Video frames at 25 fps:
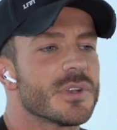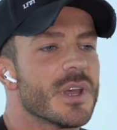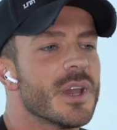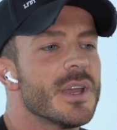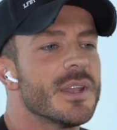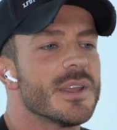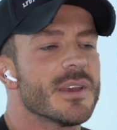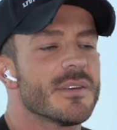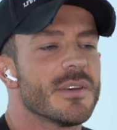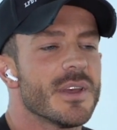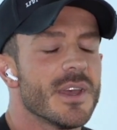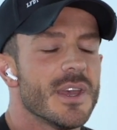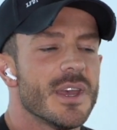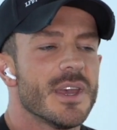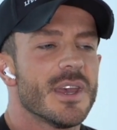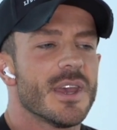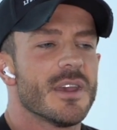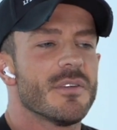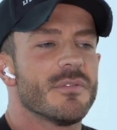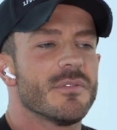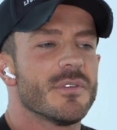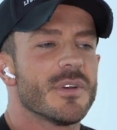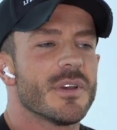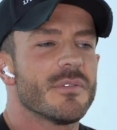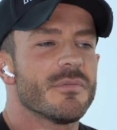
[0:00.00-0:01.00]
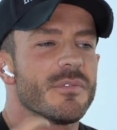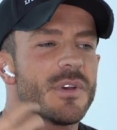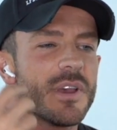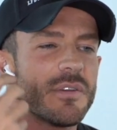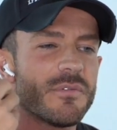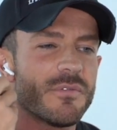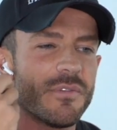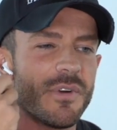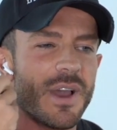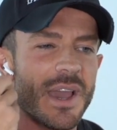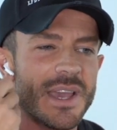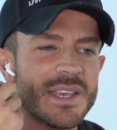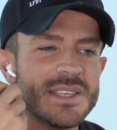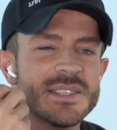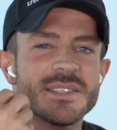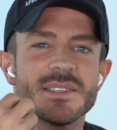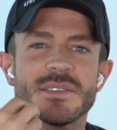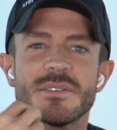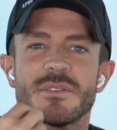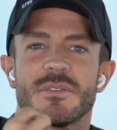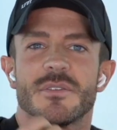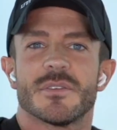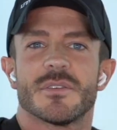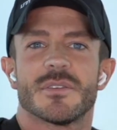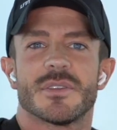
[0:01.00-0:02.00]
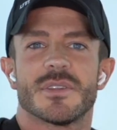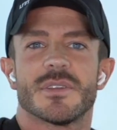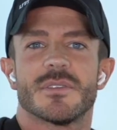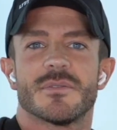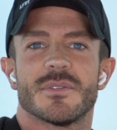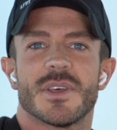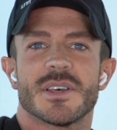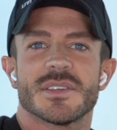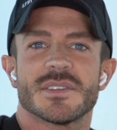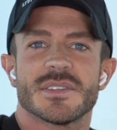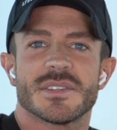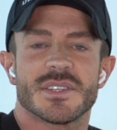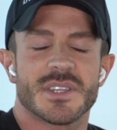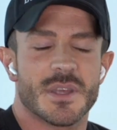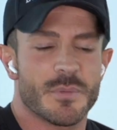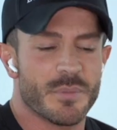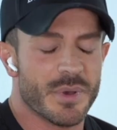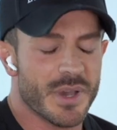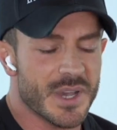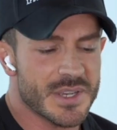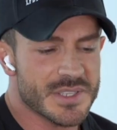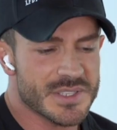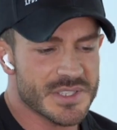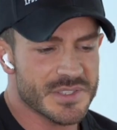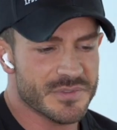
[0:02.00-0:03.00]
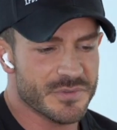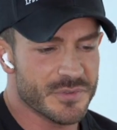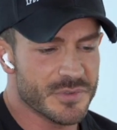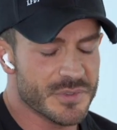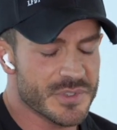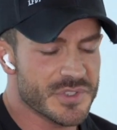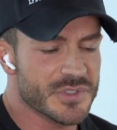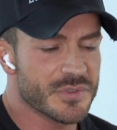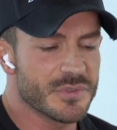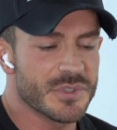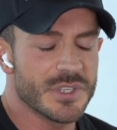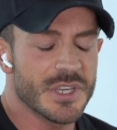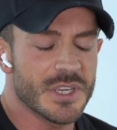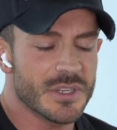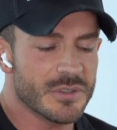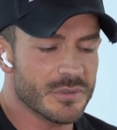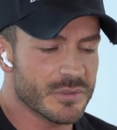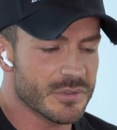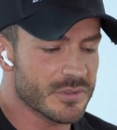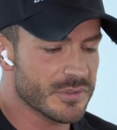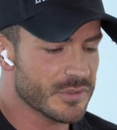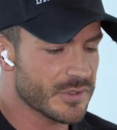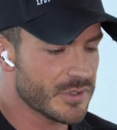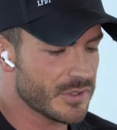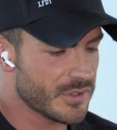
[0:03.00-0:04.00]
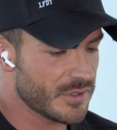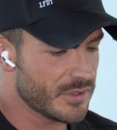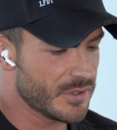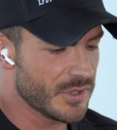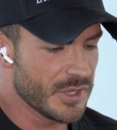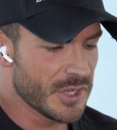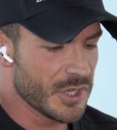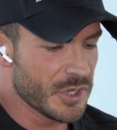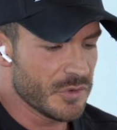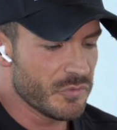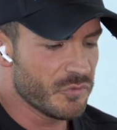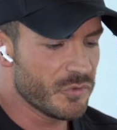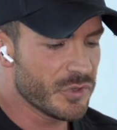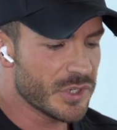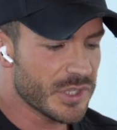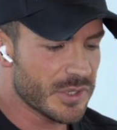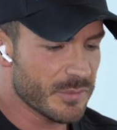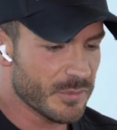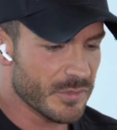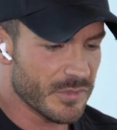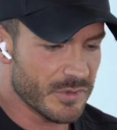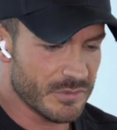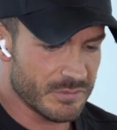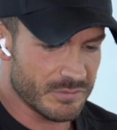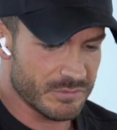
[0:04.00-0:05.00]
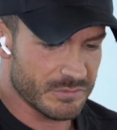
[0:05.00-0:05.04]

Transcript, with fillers: Nein, er, er, er weiß, dass es in der Praxis funktioniert und äh, würde ich ihm